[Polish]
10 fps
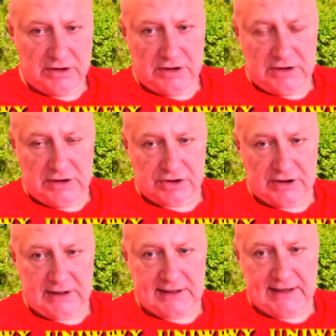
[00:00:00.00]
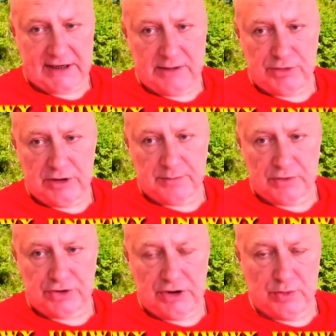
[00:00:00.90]
Jeżeli kara im się
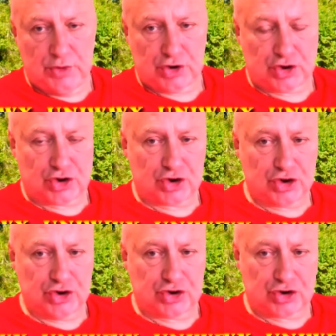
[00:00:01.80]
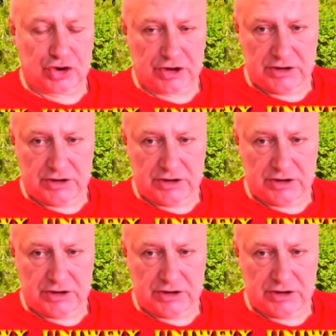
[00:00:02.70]
podzieliły 3, 3,